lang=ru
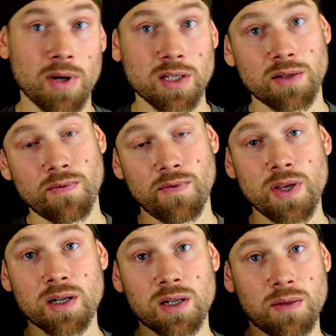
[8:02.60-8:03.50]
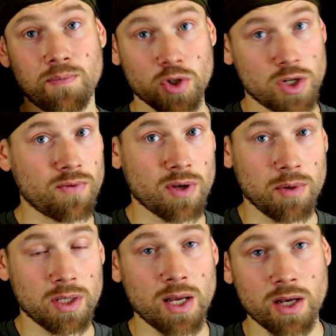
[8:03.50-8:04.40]
пальцы вверх, пишите в
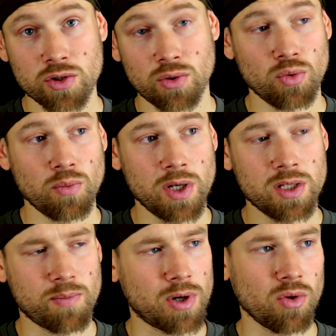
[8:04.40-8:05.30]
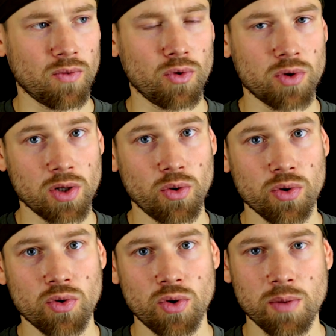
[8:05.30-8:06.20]
комментариях, что думаете про новую
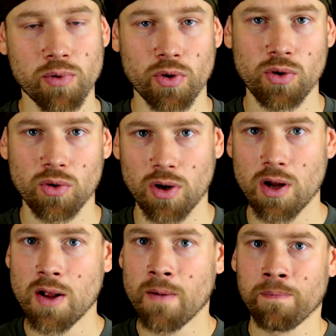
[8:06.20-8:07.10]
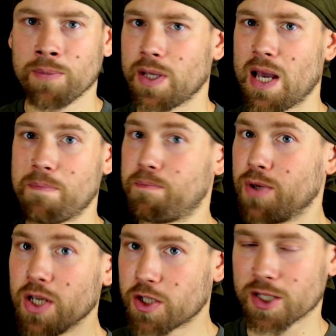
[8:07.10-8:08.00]
трилогию и про ее
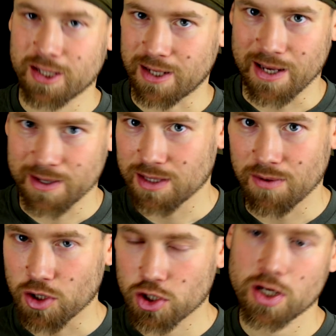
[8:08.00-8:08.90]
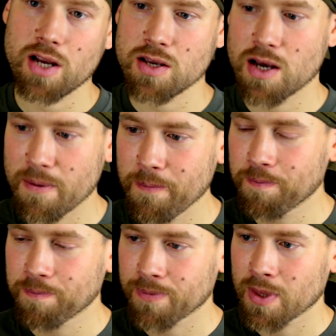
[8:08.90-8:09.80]
эпическое завершение.
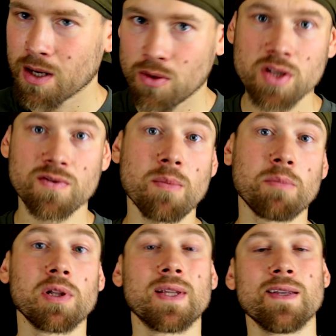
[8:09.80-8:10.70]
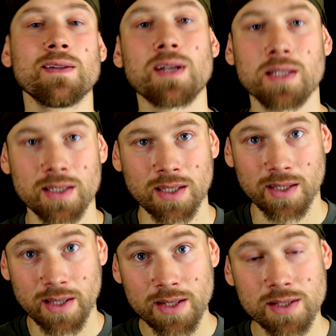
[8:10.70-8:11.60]
Ну а с вами был Данил, канал
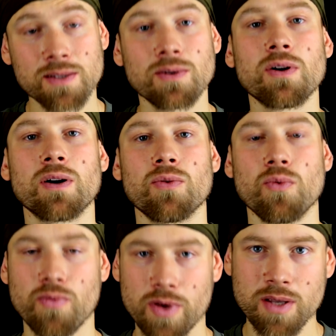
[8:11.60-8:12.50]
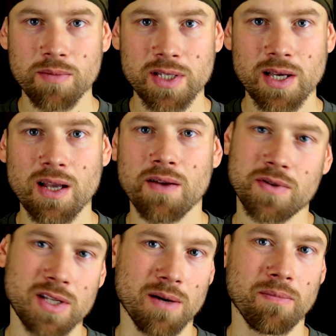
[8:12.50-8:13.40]
Таганай. Скоро увидимся.
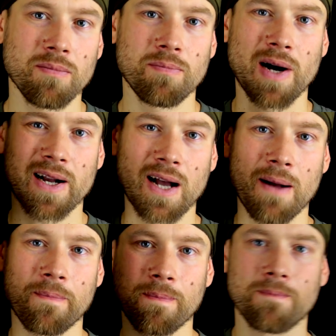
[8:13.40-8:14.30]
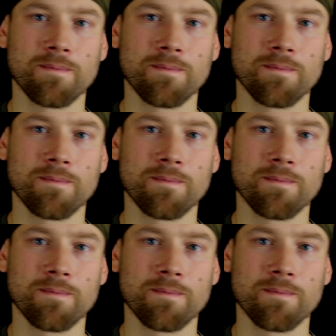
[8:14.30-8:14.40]
Всем пока!